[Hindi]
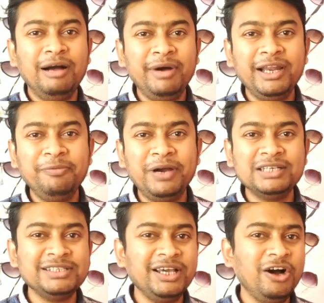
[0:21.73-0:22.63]
हमारे
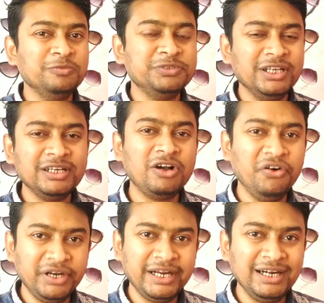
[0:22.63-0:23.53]
पास है ऑप्शन
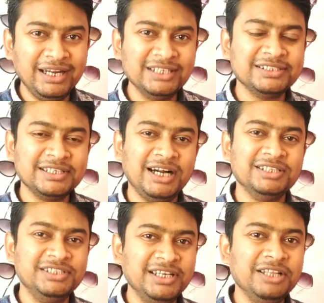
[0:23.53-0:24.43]
कॉन्टेक्ट लेंस
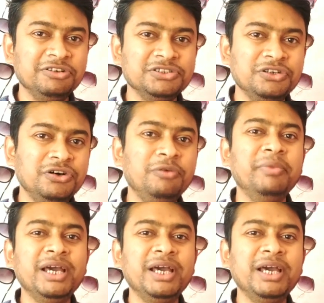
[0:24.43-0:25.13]
का जी हाँ दोस्तों